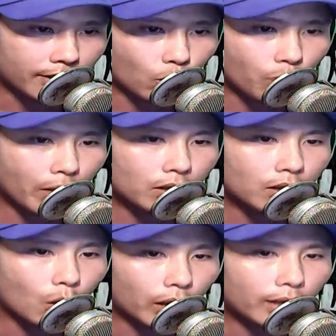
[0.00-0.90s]
chắc cũng biết
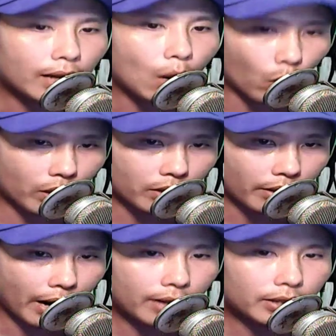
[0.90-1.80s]
Khổng Tất đạo quân
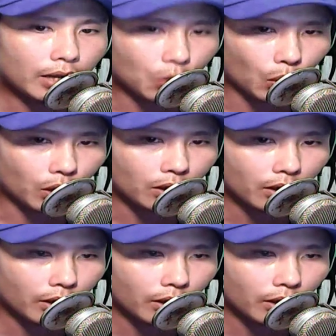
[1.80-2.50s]
đã chết rồi.